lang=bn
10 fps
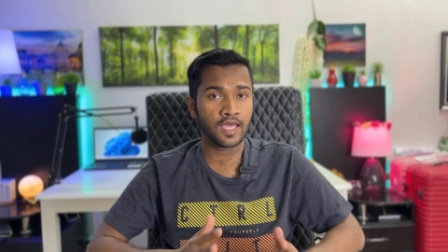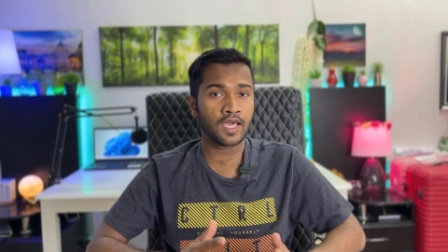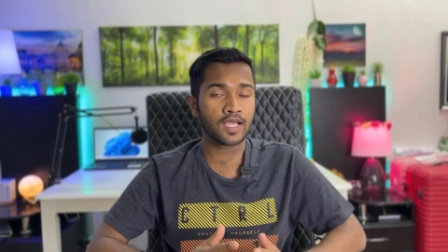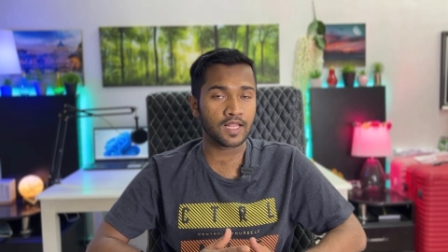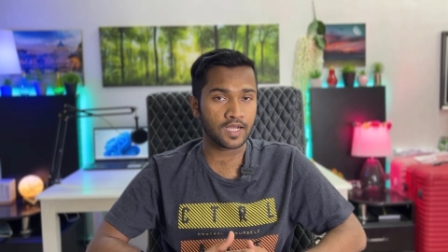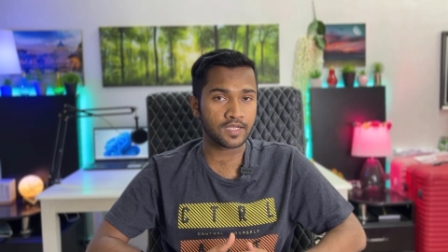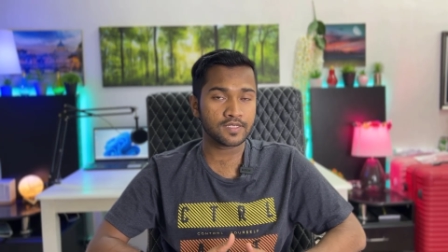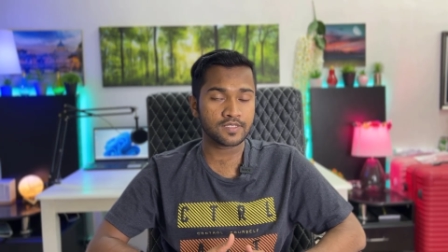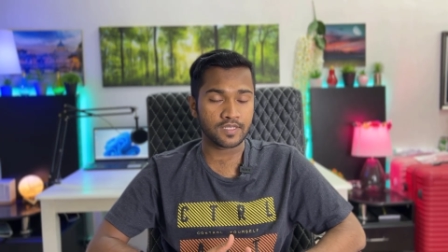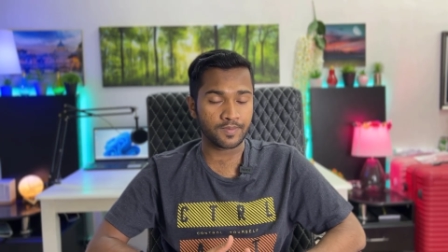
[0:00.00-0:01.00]
এক লাখ
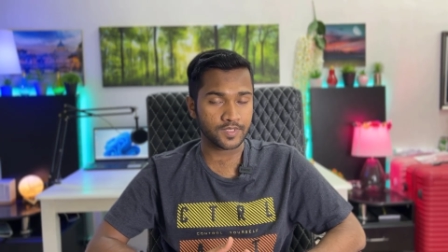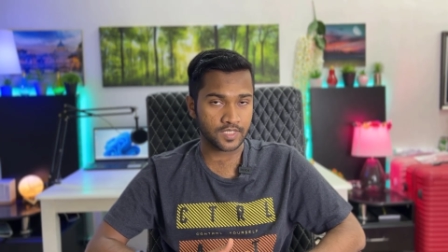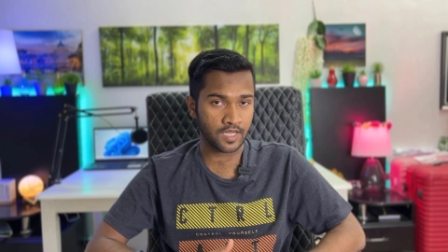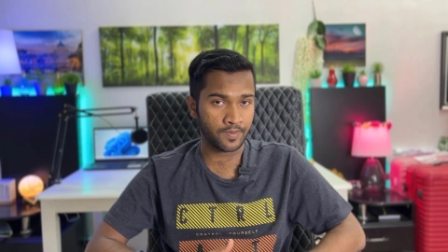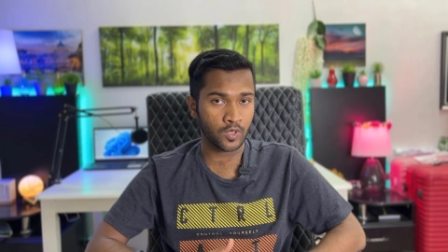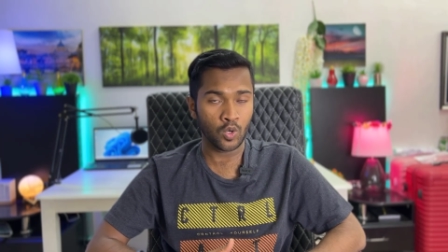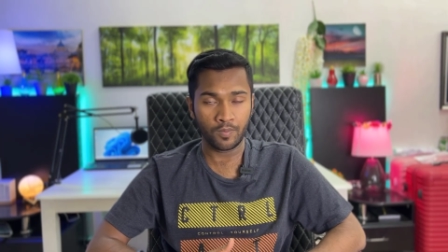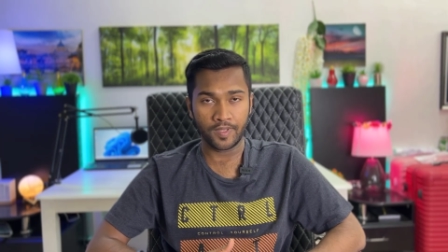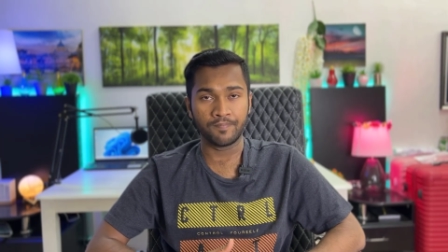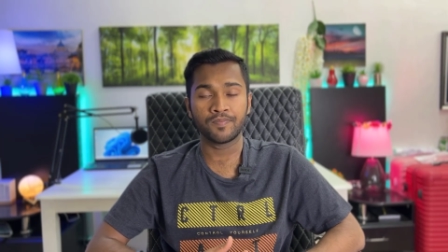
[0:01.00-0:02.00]
সাবস্ক্রাইবার
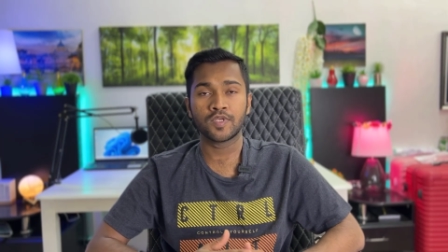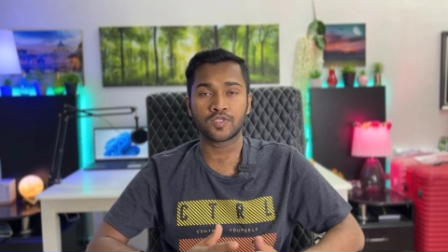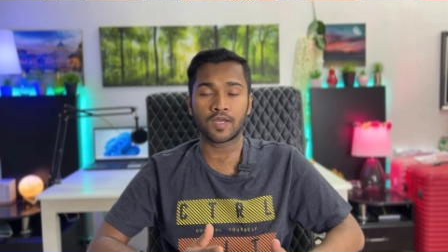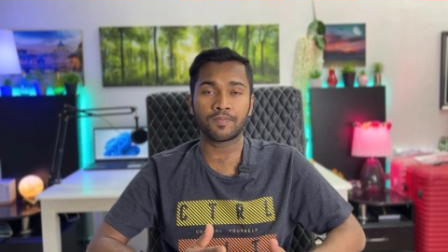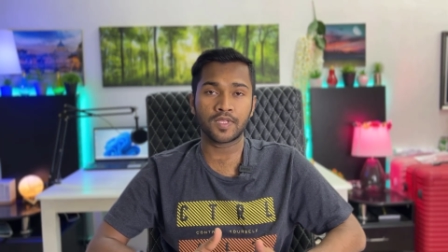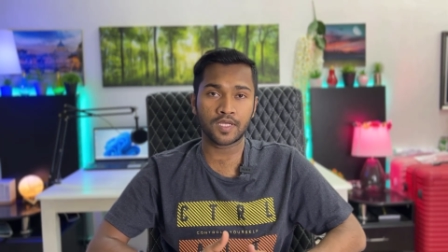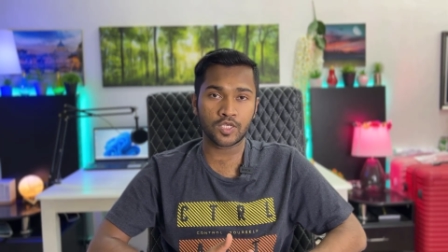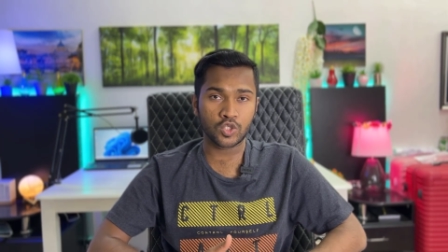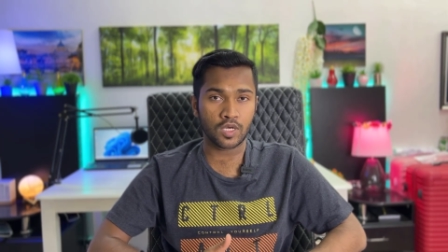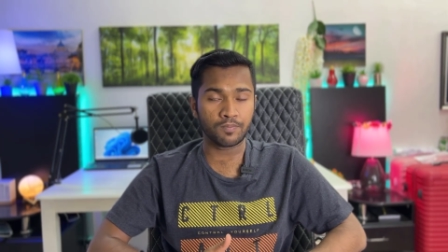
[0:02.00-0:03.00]
হবে সো আপনাদেরকে
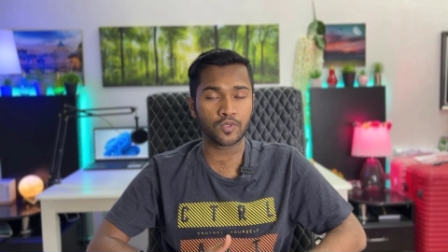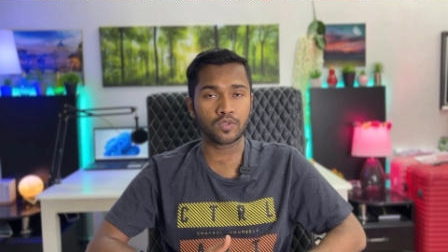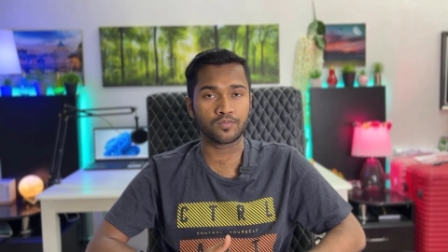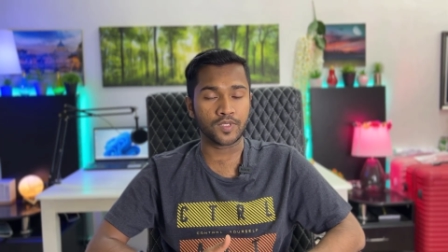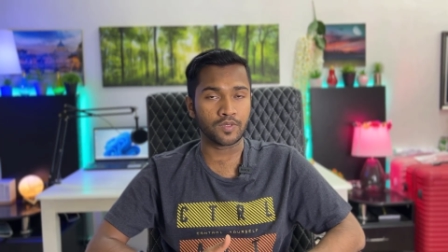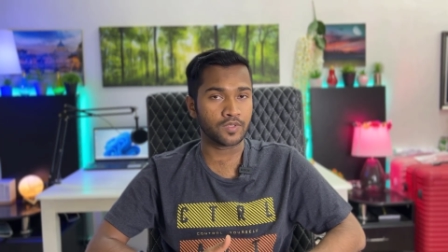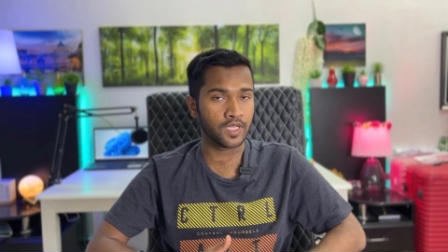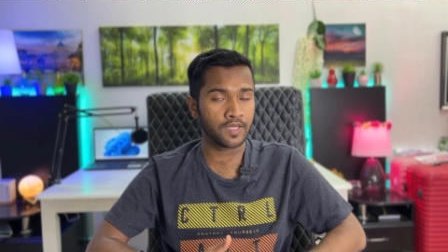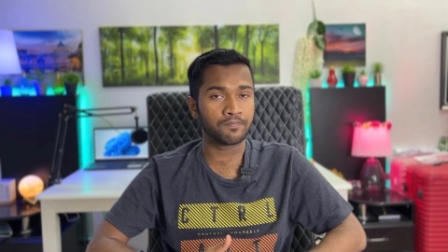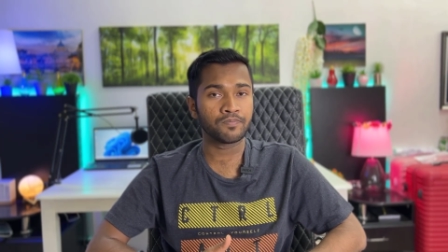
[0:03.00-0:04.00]
সম্পূর্ণ
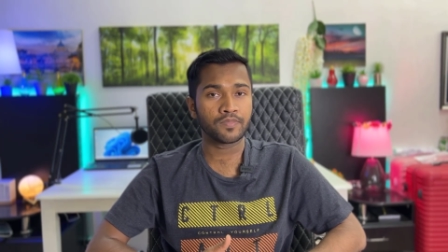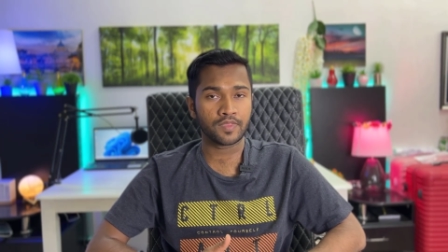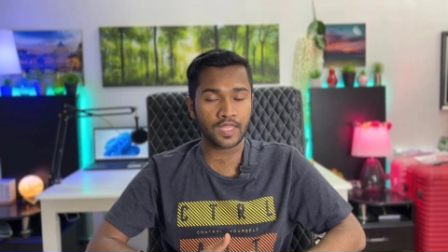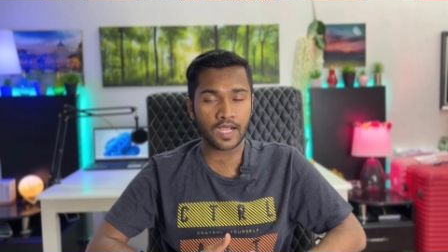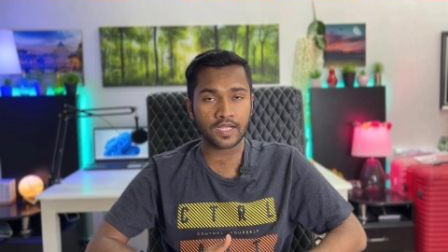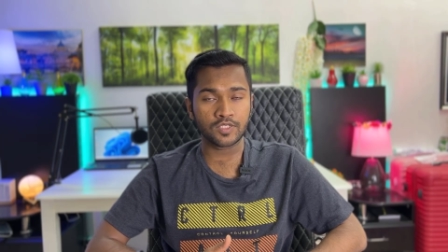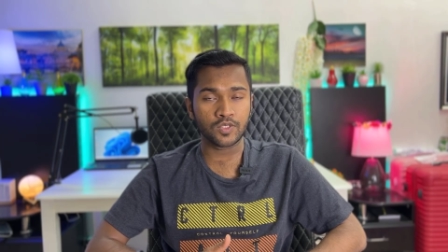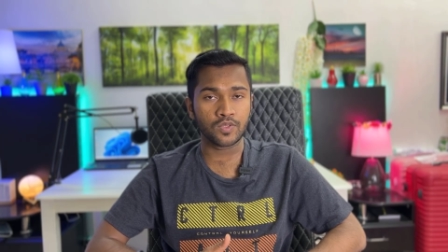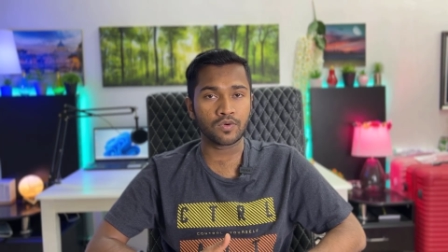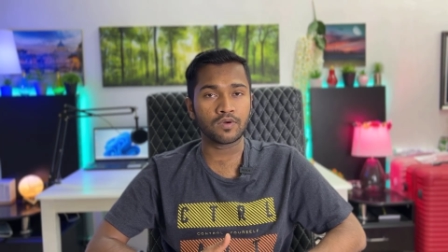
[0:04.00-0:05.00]
ভিডিওটি দেখার
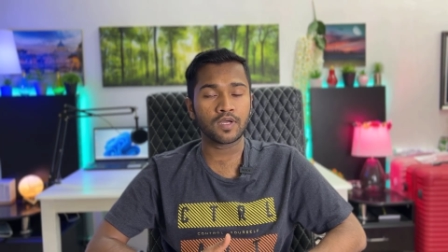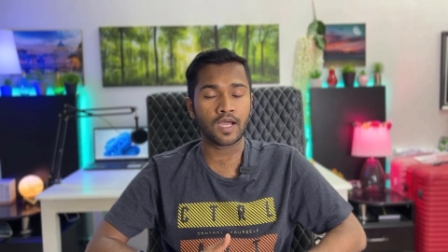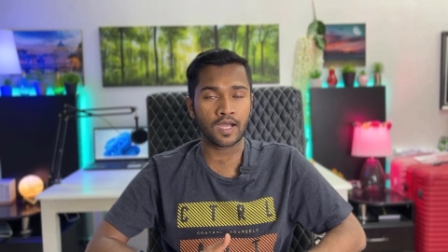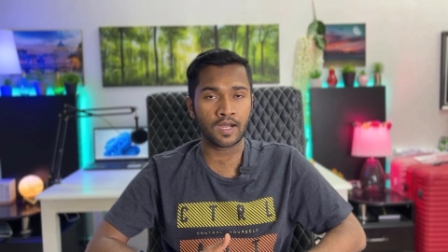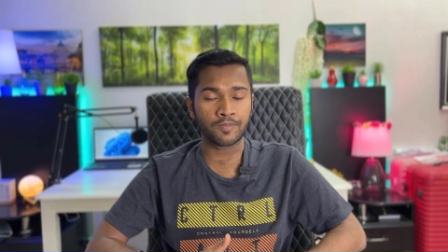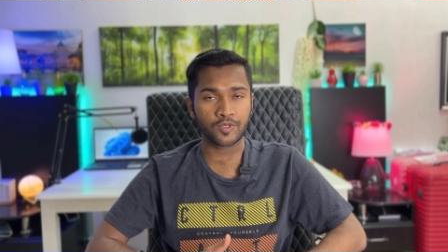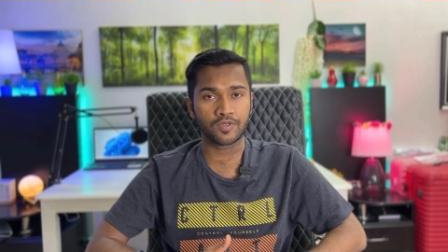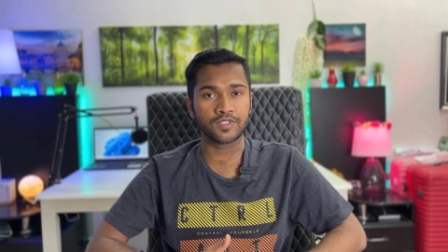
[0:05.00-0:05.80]
জন্য আমন্ত্রণ